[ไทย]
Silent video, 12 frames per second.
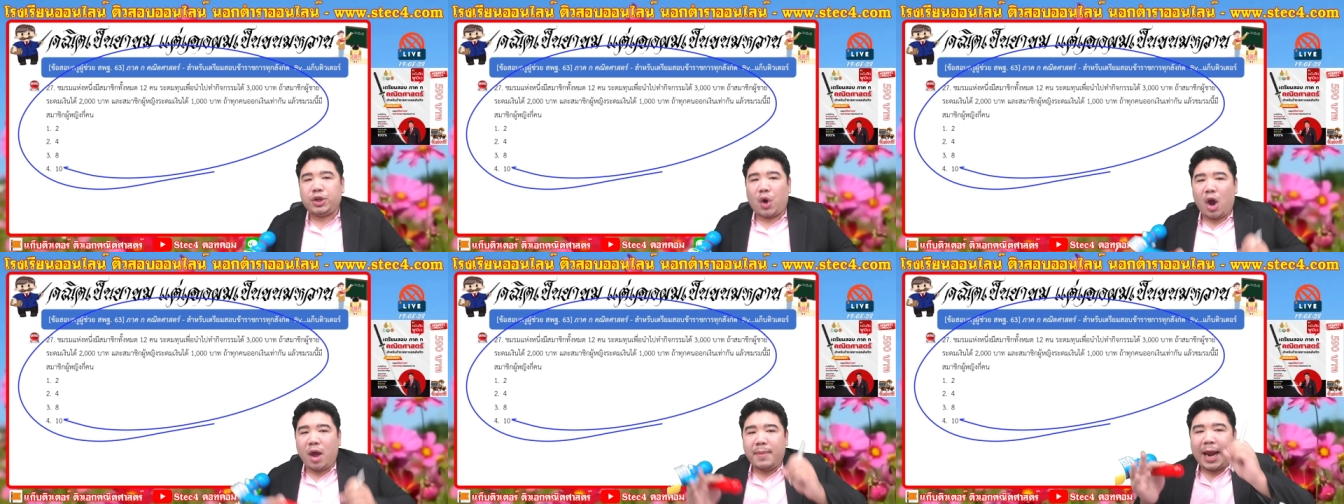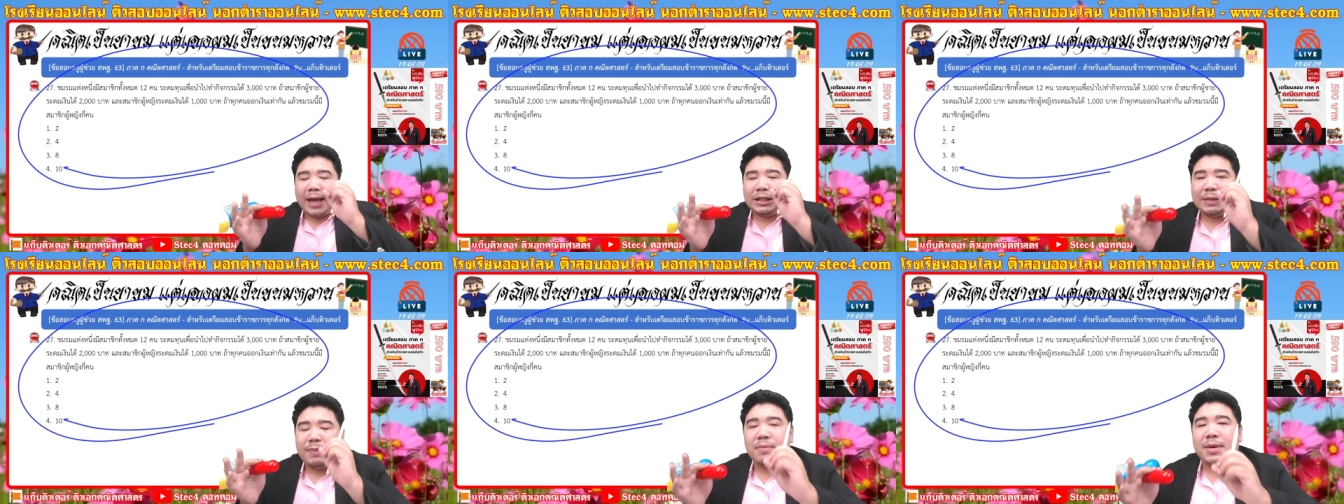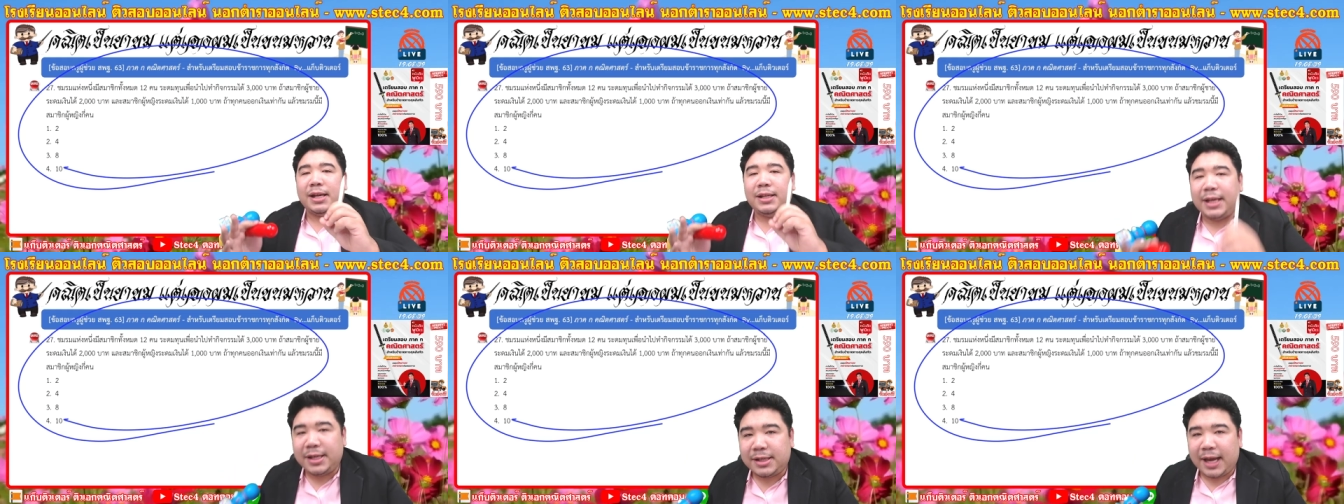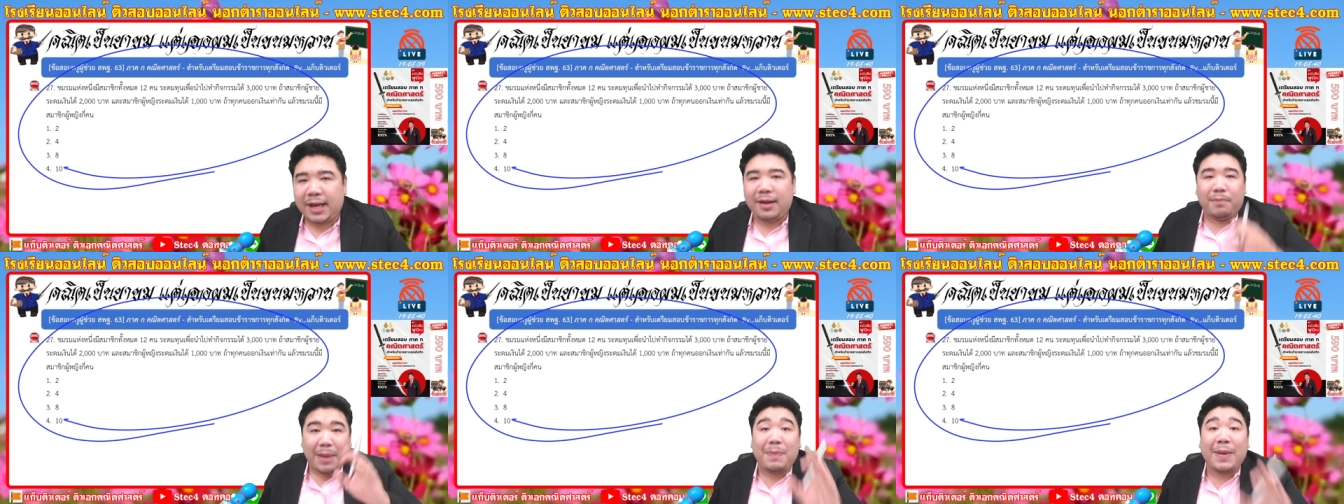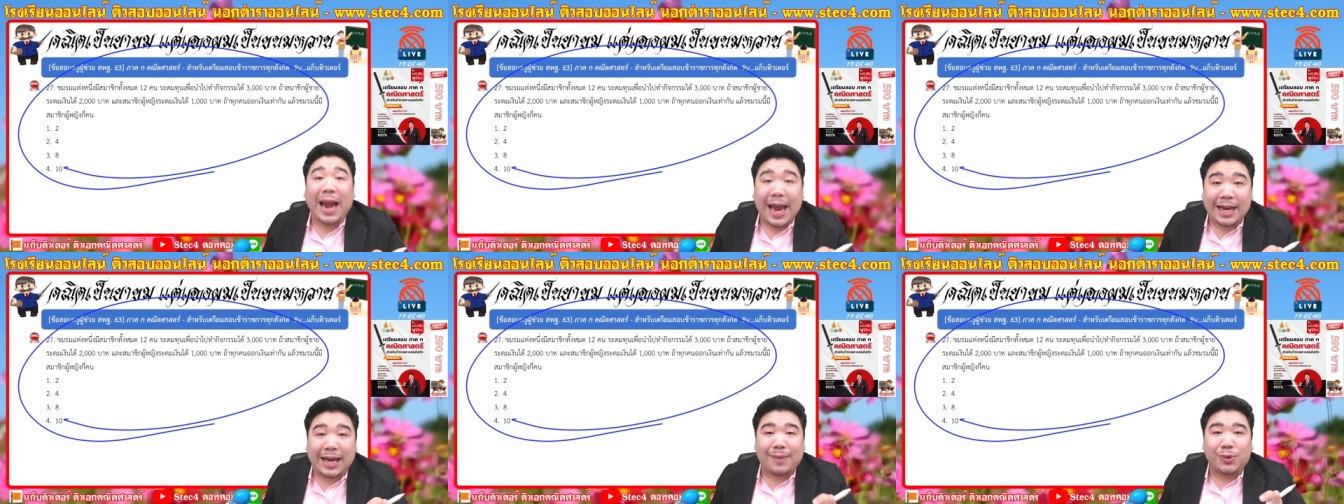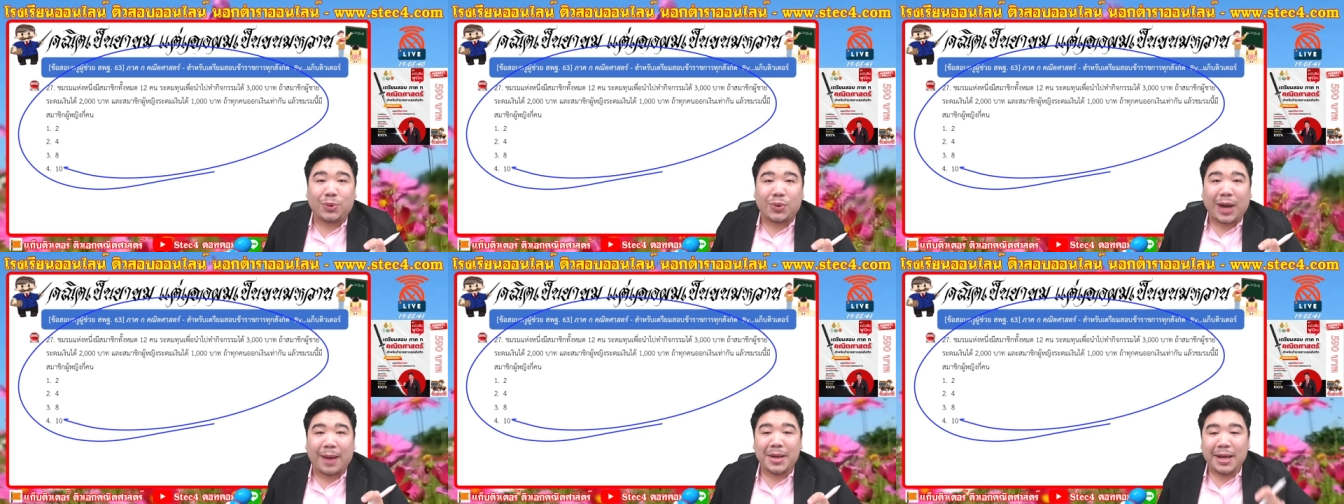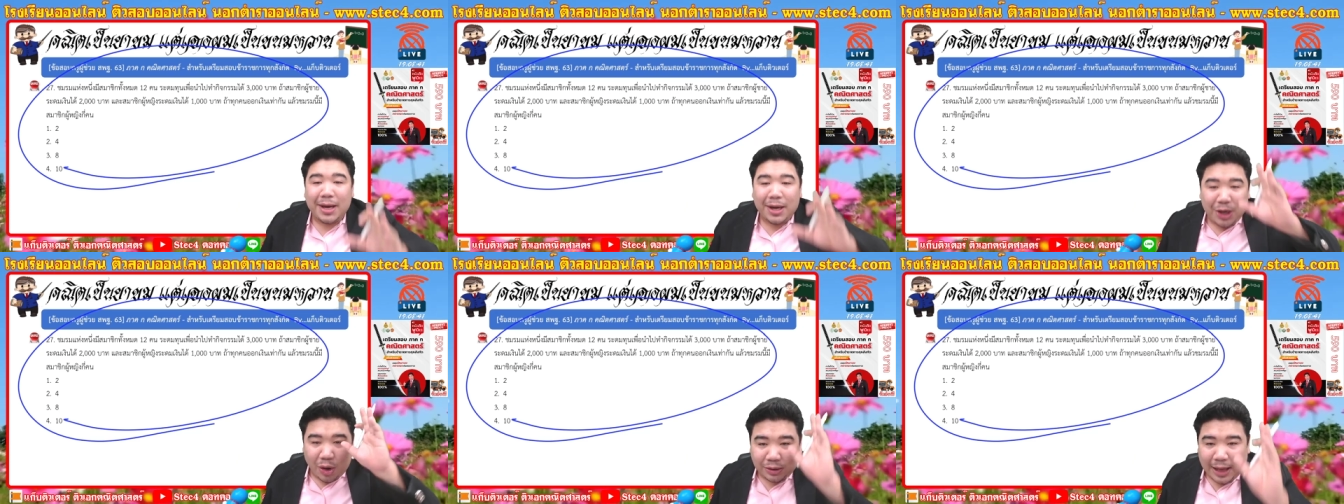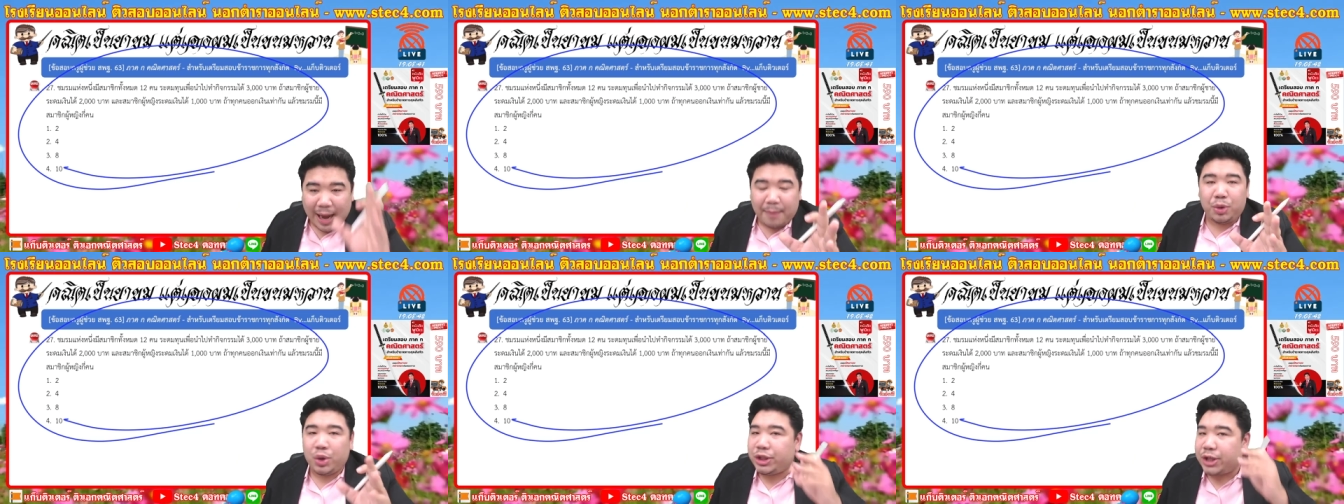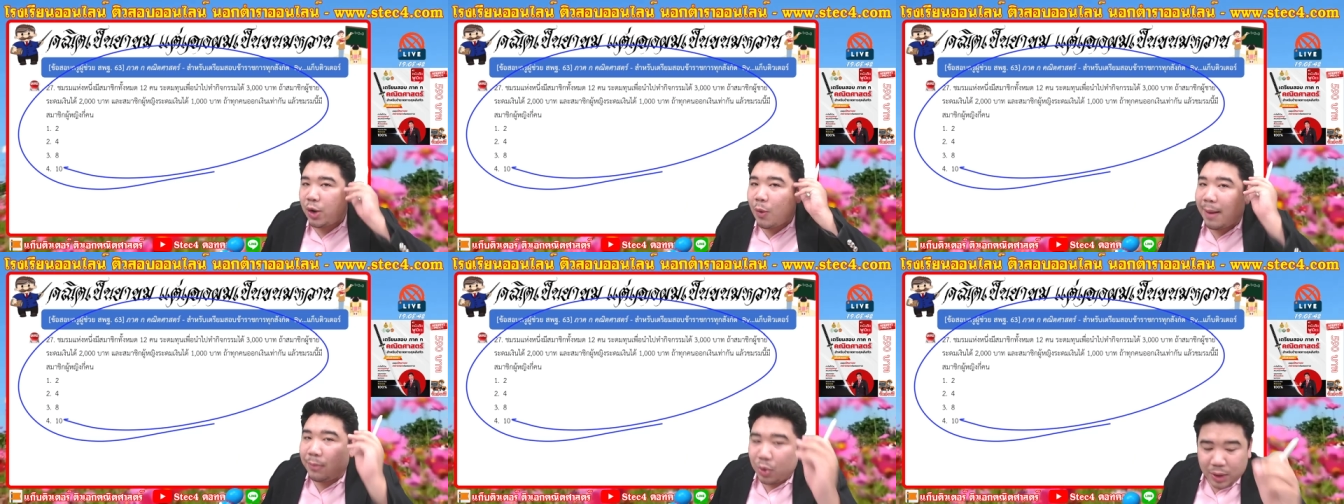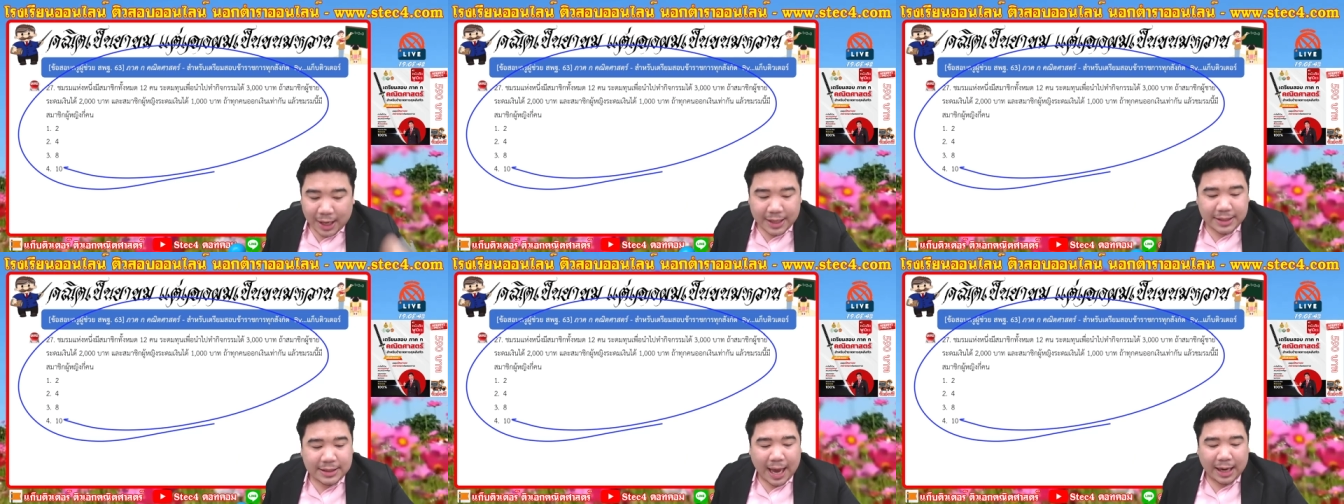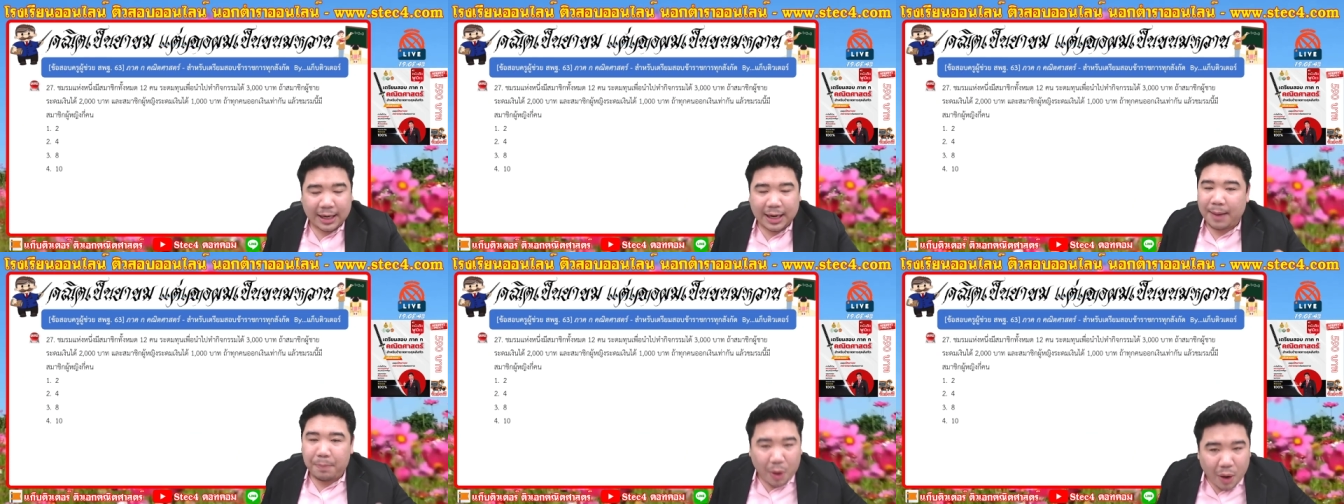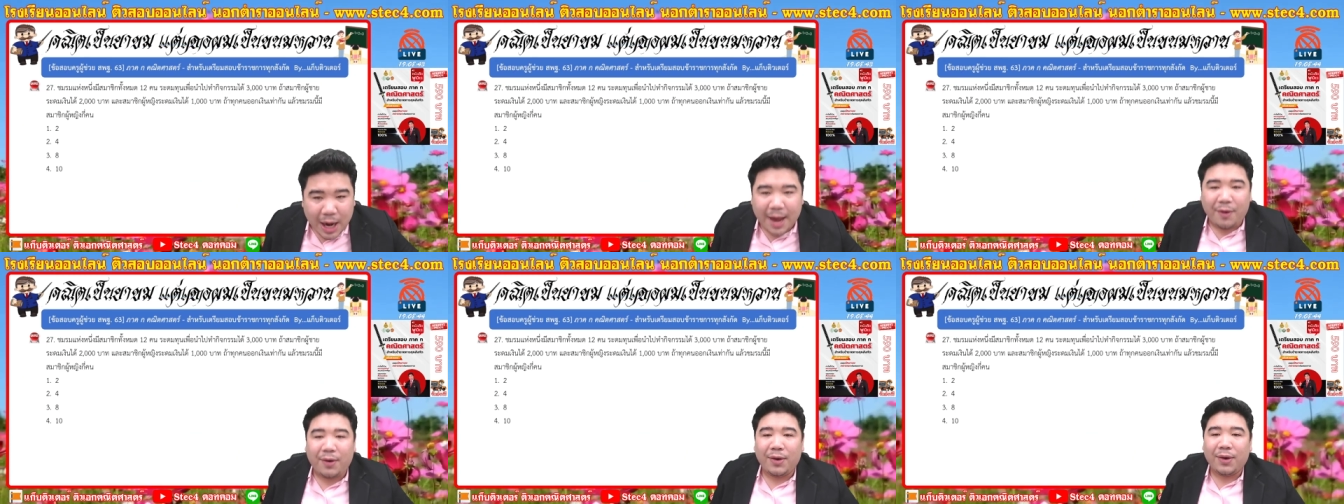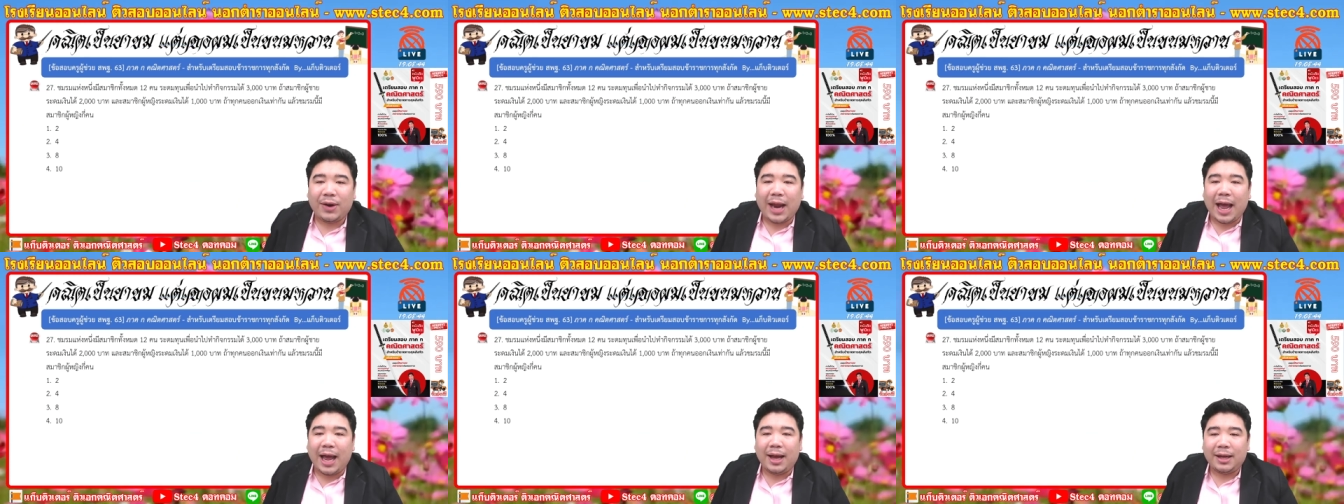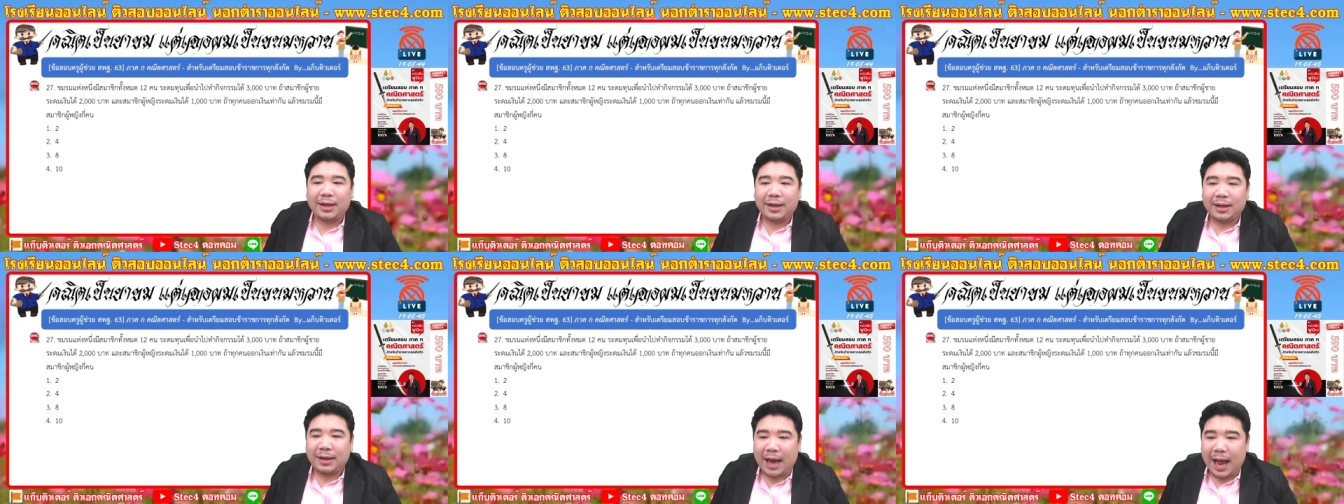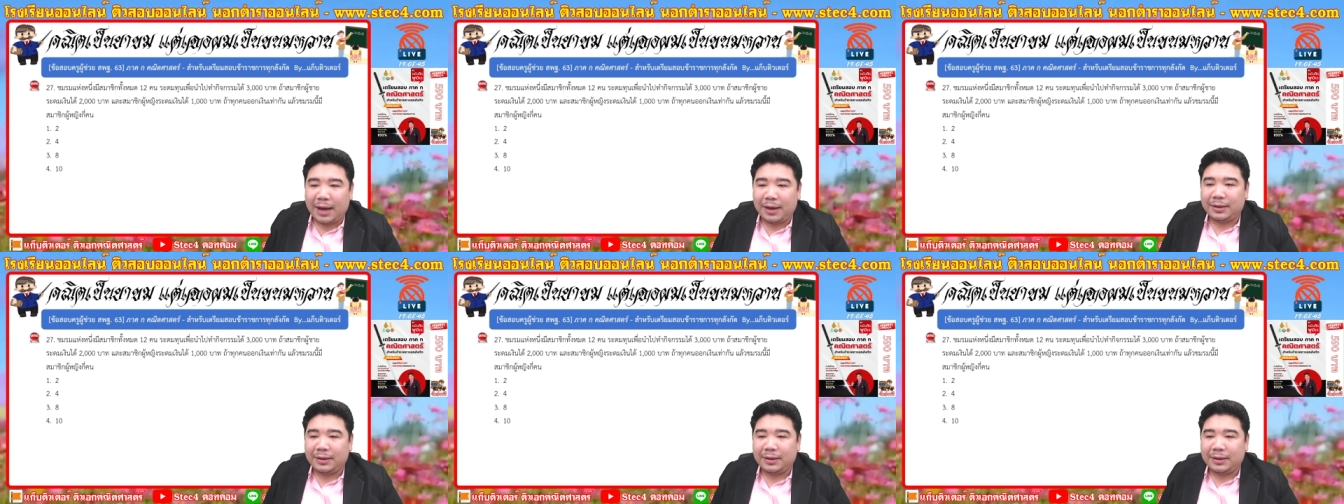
ช้อยมันอาจจะไม่เหมือนจริง ๆ ไม่เป็นไรนะครับ คุณครูครับ น้องทำโดยใช้ความรู้คณิตศาสตร์นะครับ พอแล้วนะอ่ะ